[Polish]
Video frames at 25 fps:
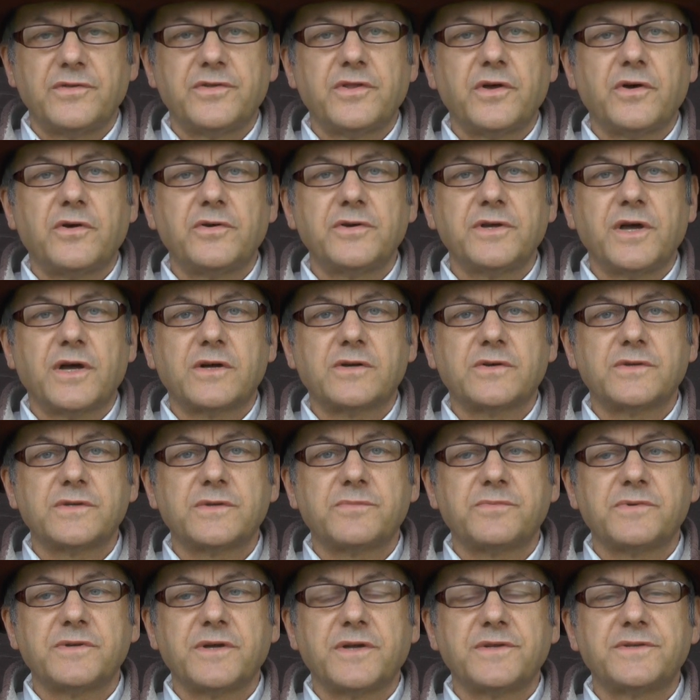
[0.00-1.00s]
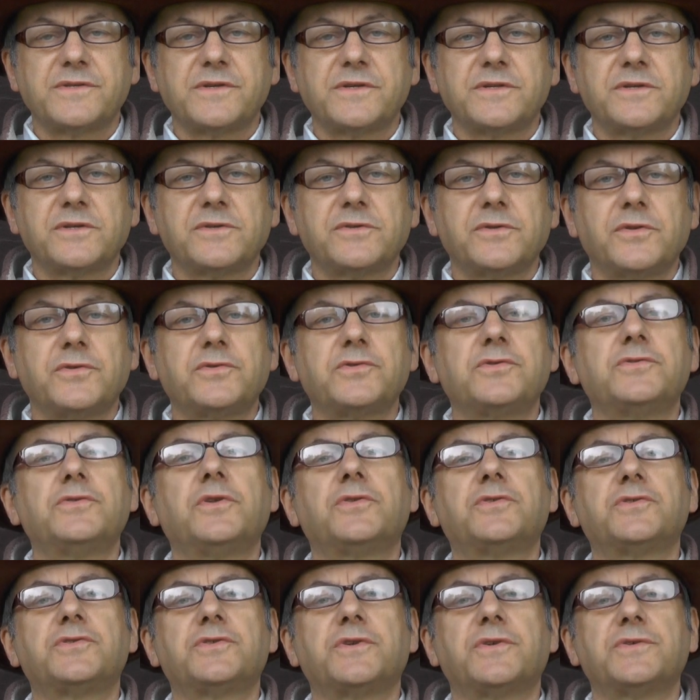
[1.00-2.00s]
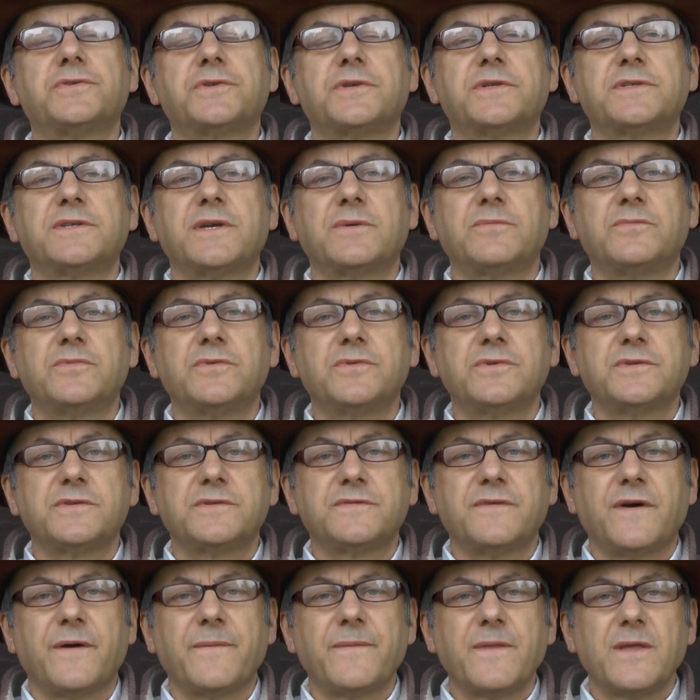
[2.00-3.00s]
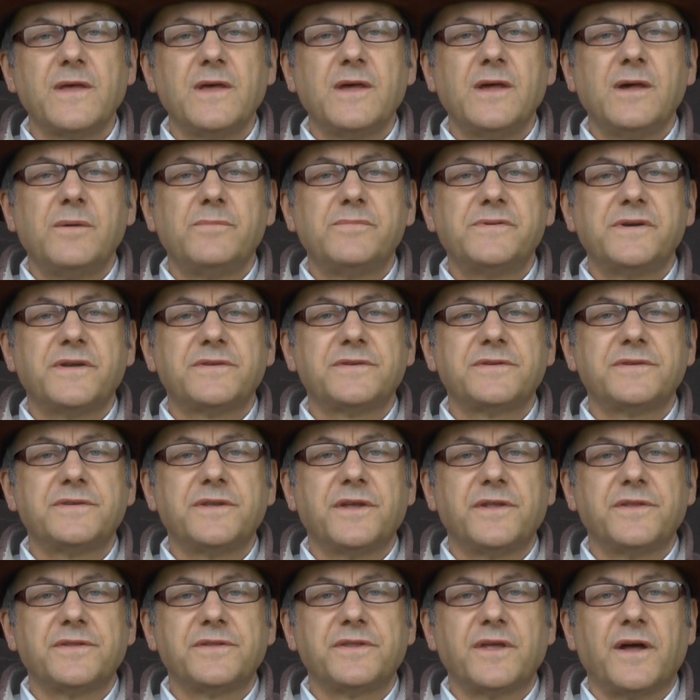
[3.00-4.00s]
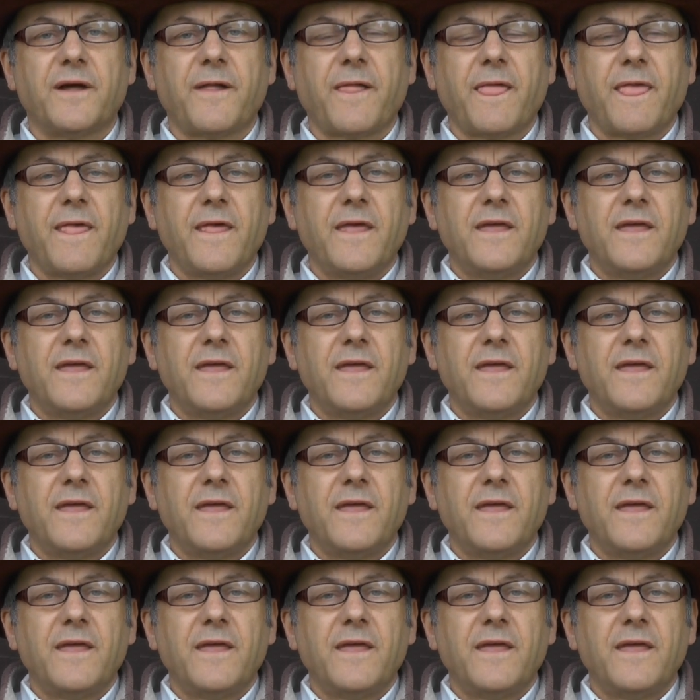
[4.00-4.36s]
teoriach konspiracyjnych dotyczących zabójstwa prezydenta